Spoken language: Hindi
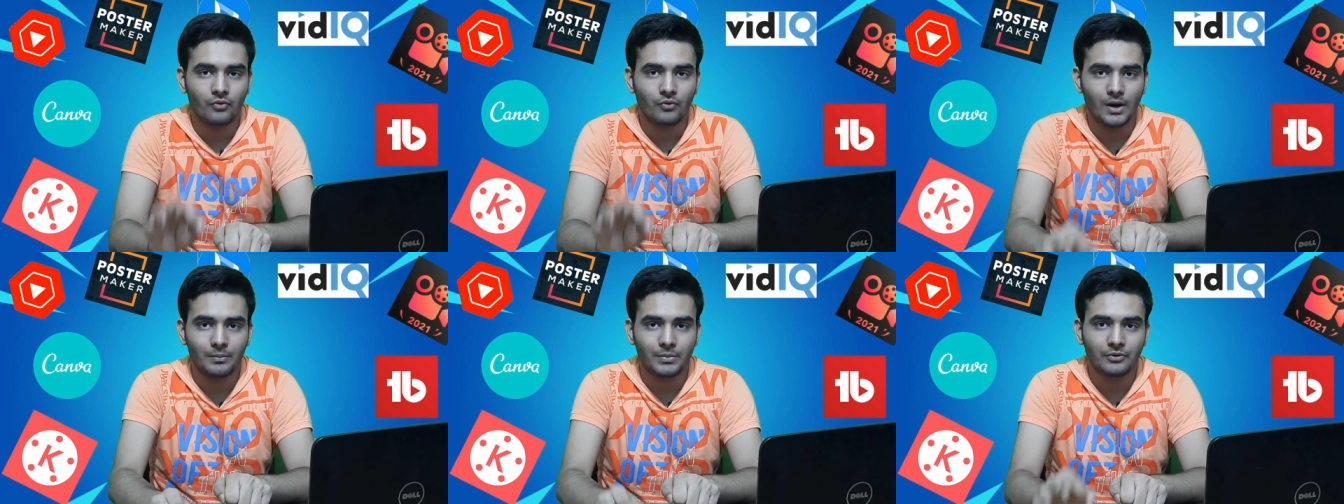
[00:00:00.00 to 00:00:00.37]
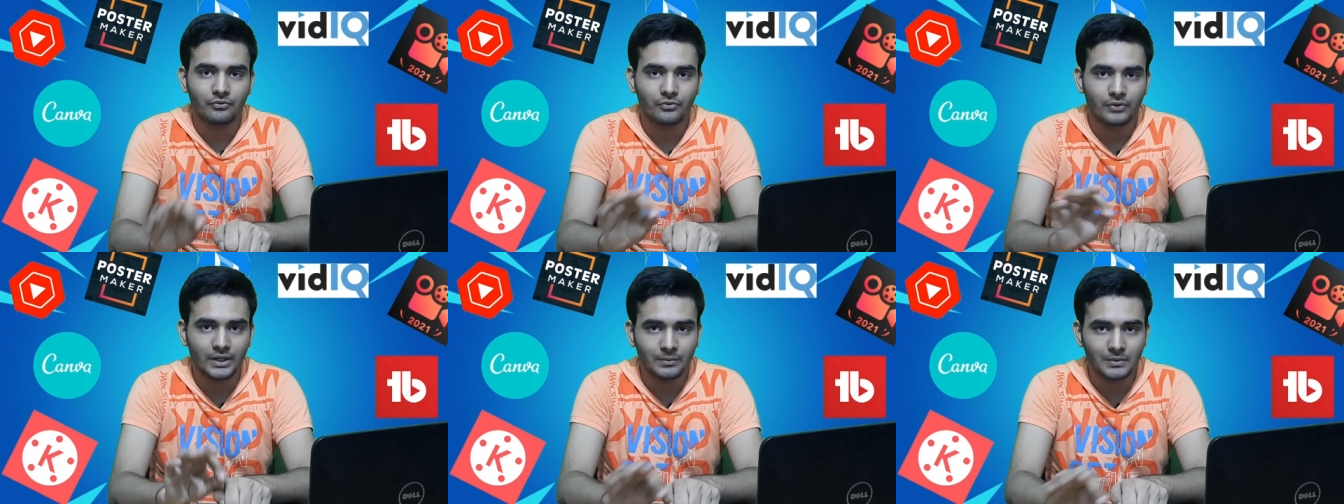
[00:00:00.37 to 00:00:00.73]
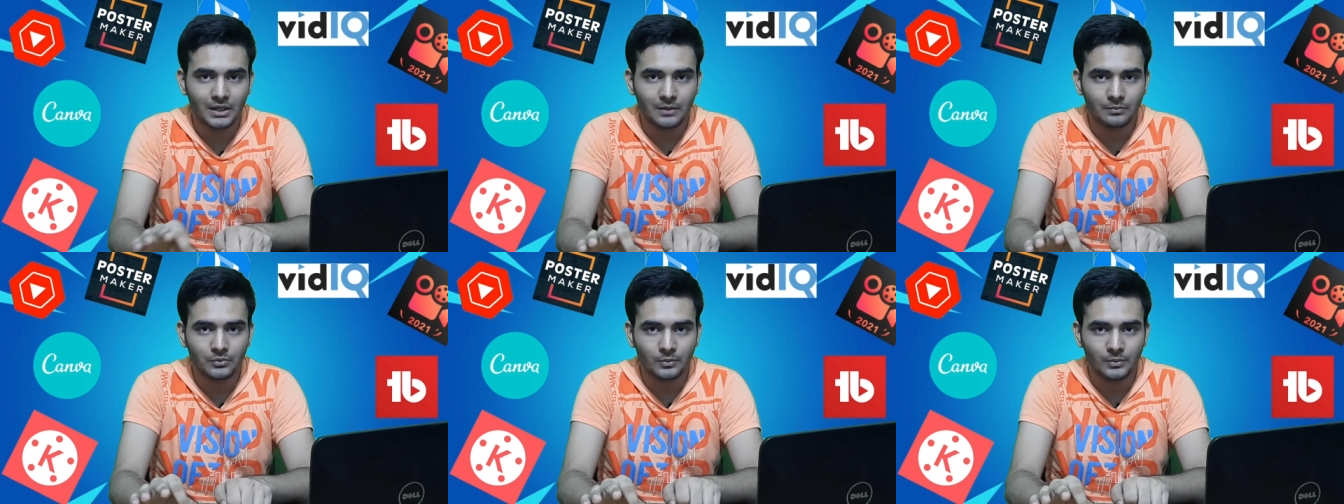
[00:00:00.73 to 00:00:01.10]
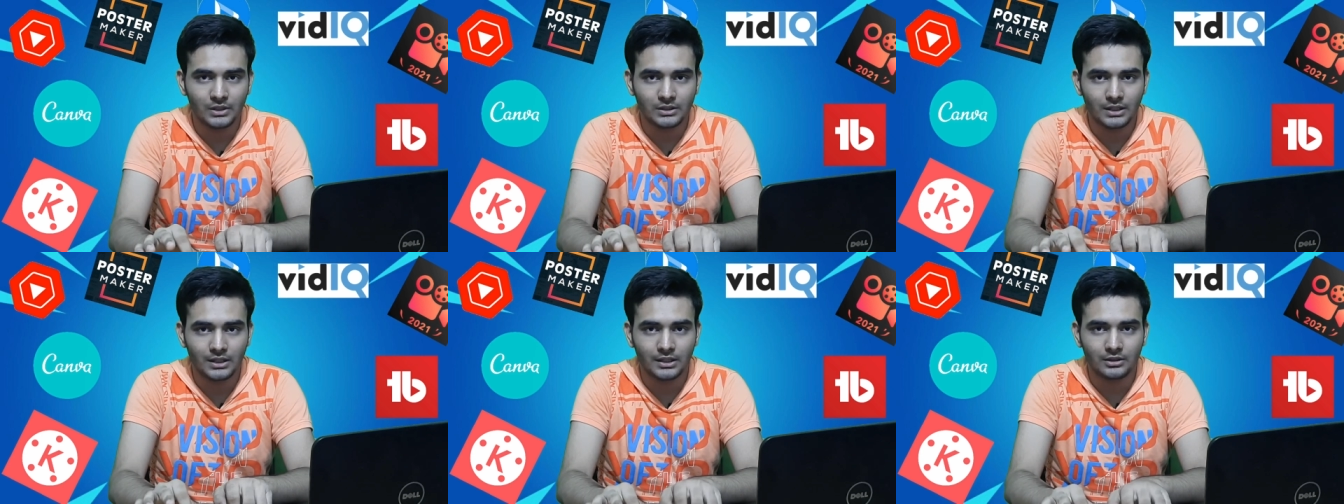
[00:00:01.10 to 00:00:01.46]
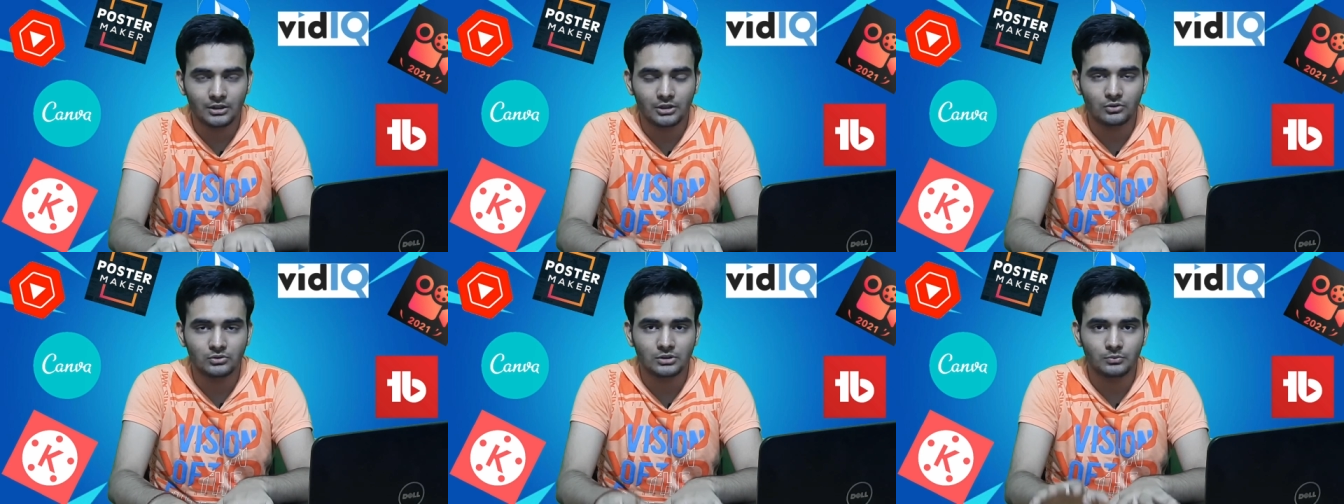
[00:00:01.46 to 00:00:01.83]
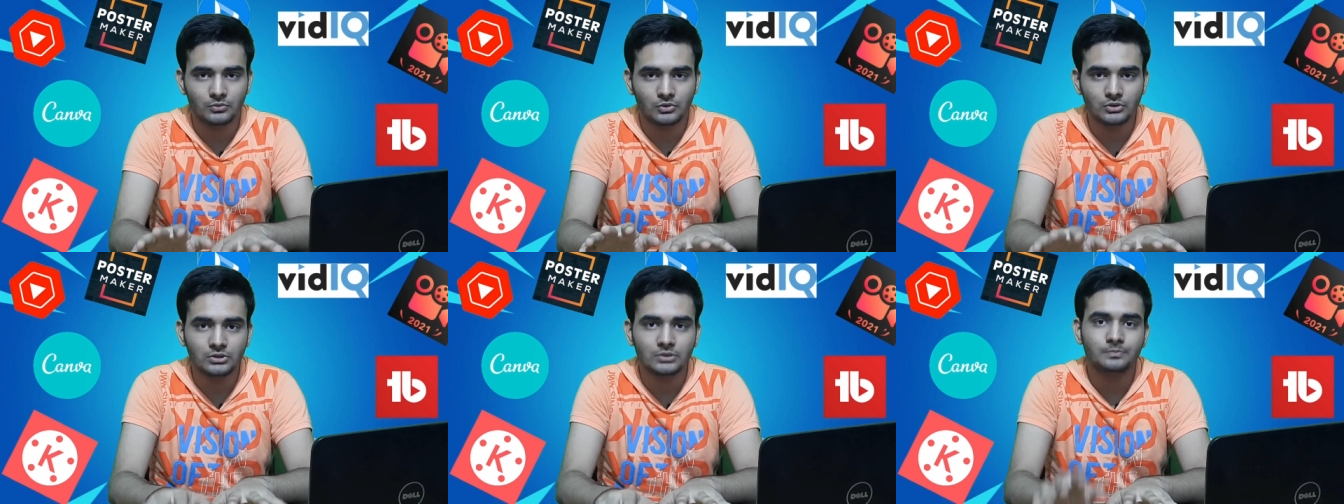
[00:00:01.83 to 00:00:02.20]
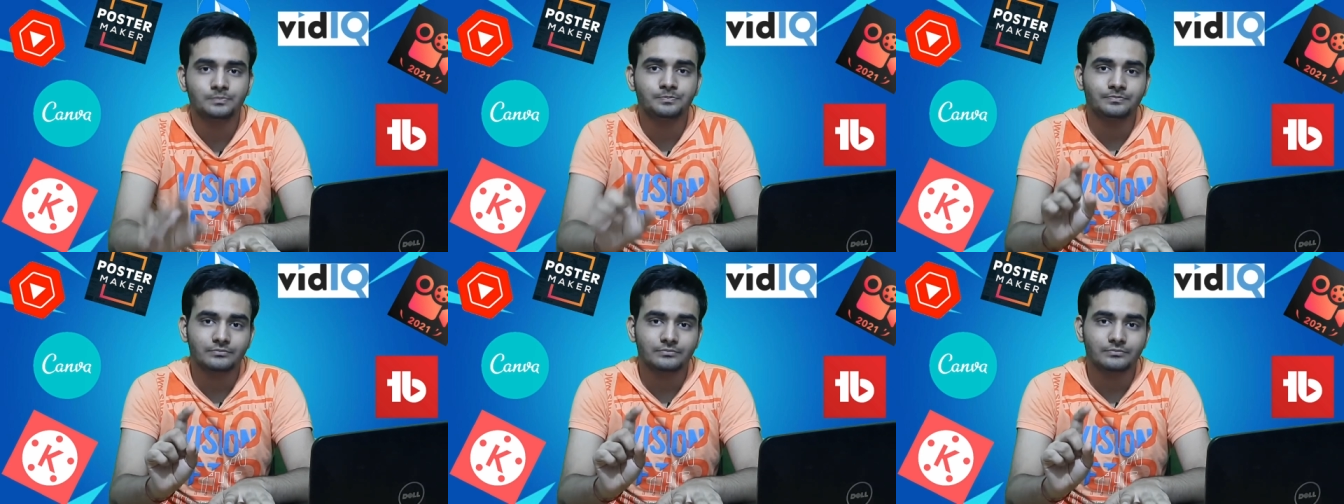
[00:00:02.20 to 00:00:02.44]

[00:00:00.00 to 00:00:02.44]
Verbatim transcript: वहाँ पर फ्री में आपको मिलता है देखने को सब कुछ